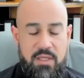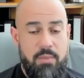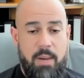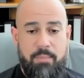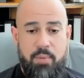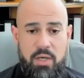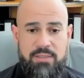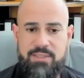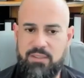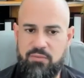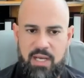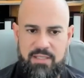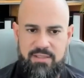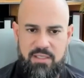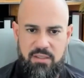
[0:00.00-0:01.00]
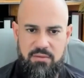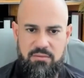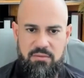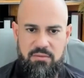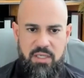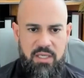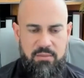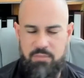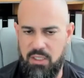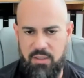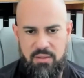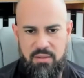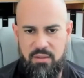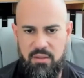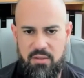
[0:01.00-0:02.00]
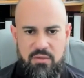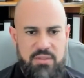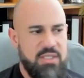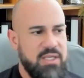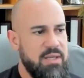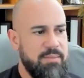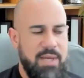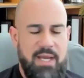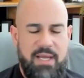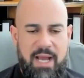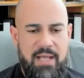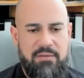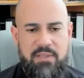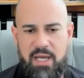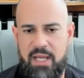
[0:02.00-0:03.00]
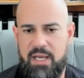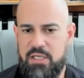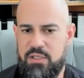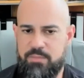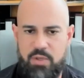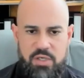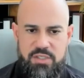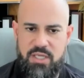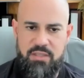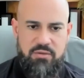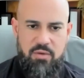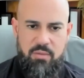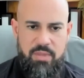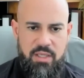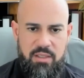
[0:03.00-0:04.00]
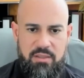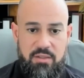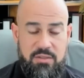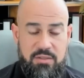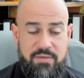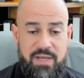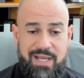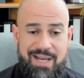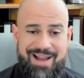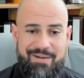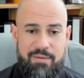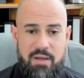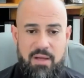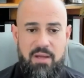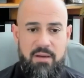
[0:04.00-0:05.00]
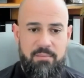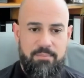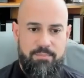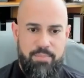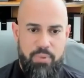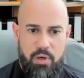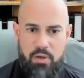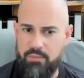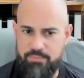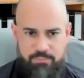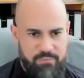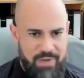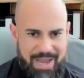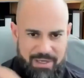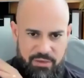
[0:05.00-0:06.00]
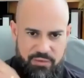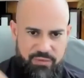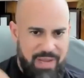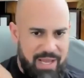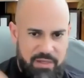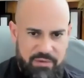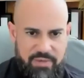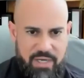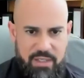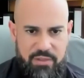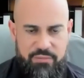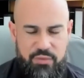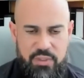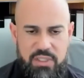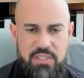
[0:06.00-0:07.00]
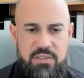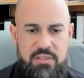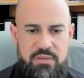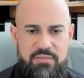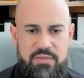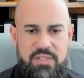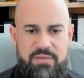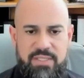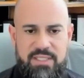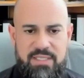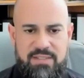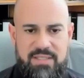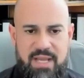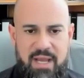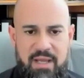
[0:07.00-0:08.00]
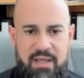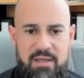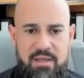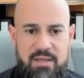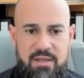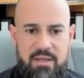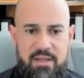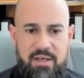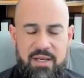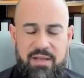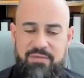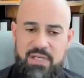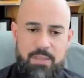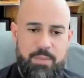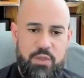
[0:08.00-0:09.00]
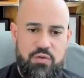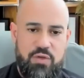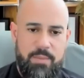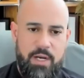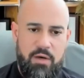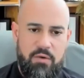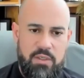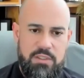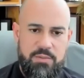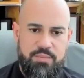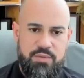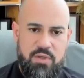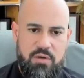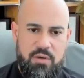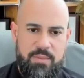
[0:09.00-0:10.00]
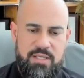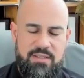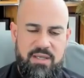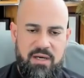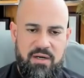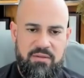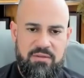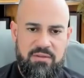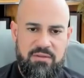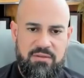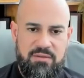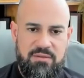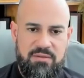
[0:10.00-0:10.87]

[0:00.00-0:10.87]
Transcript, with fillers: Ter uma pós-graduação em BIM. Conseguir mercado na área de projeto com BIM. Então você vai criar vários, vários, vários funis que você vai testar, levando a pessoa para onde? Para o seu comercial.